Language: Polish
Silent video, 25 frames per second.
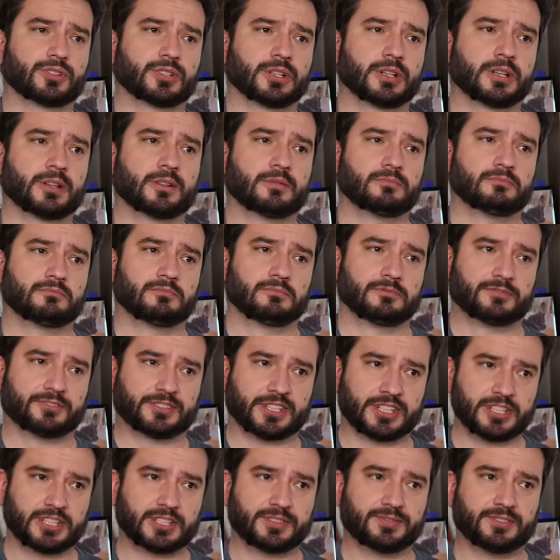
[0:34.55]
że w
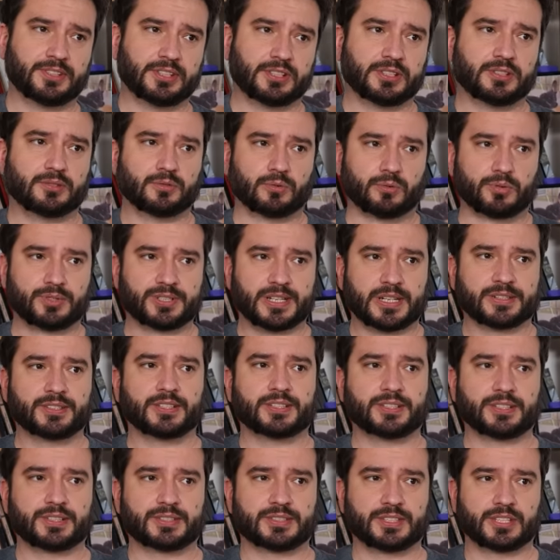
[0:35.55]
tej chwili
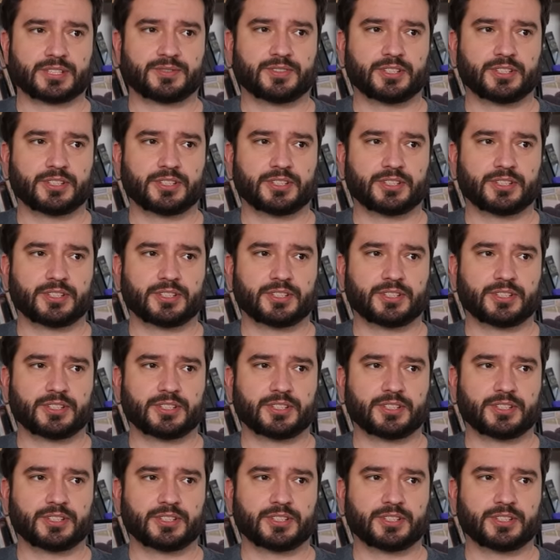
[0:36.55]
uznanych jest na